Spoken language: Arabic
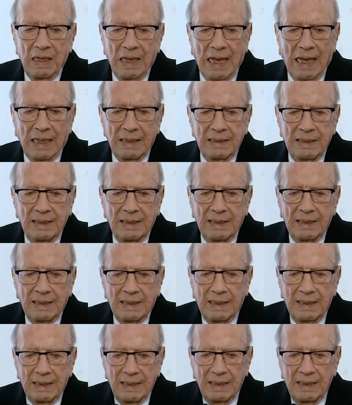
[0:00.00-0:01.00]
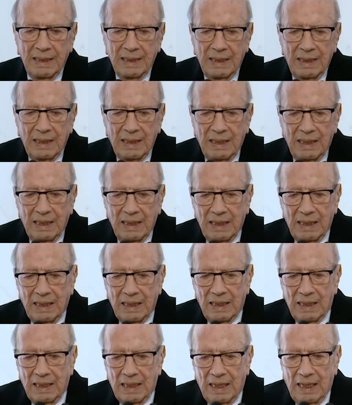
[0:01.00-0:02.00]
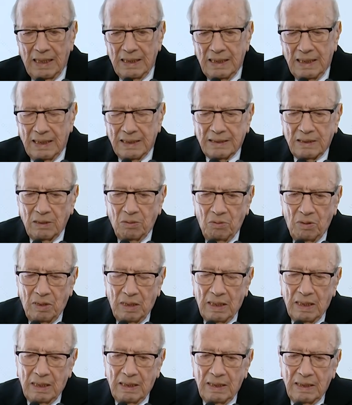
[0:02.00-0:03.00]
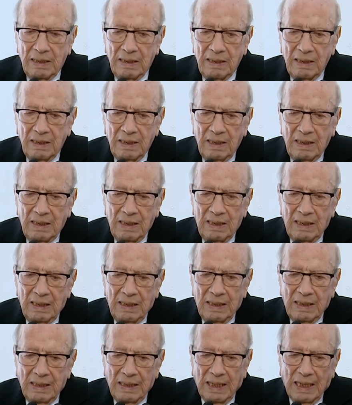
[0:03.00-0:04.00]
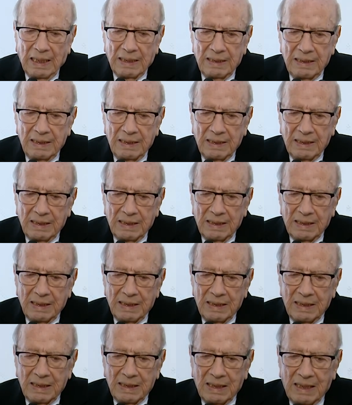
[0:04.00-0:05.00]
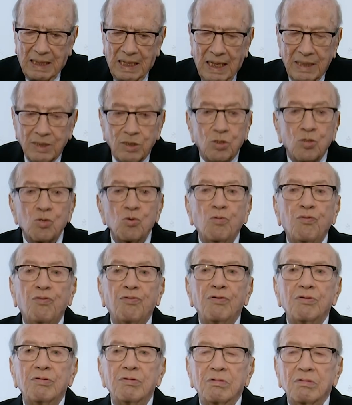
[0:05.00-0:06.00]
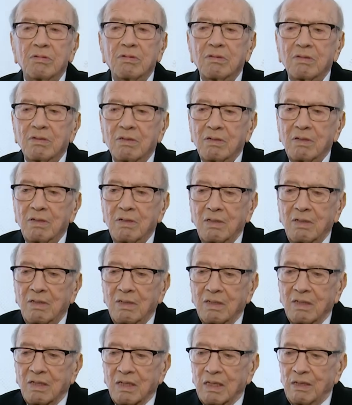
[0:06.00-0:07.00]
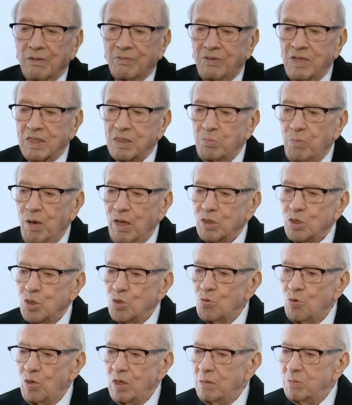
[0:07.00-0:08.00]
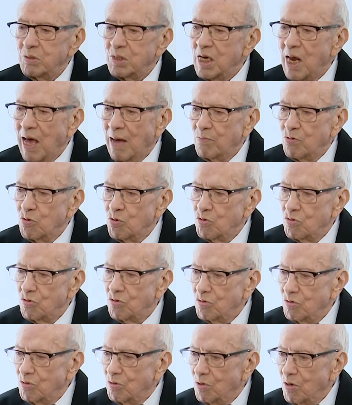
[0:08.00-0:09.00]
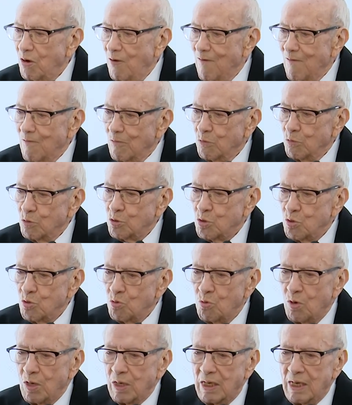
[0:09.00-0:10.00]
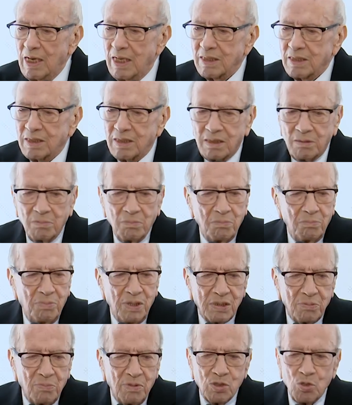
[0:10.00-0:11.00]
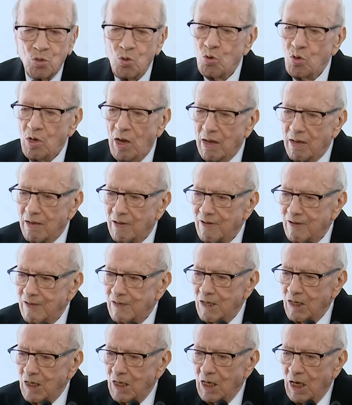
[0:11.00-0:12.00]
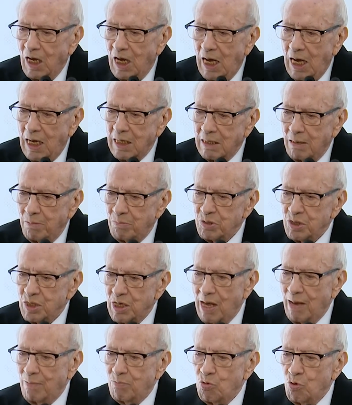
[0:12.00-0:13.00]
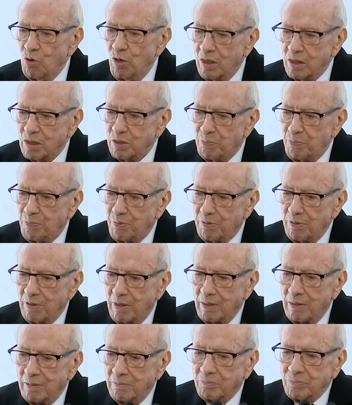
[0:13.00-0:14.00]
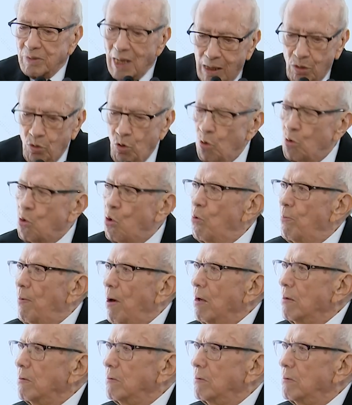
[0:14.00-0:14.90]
يعني احنا توا يعني قاعد نشوف كيف نسمع شنو اللي مش نعمله وشنو الناس باش مشغولة أنا مش نعمله حزب تاع الحكومة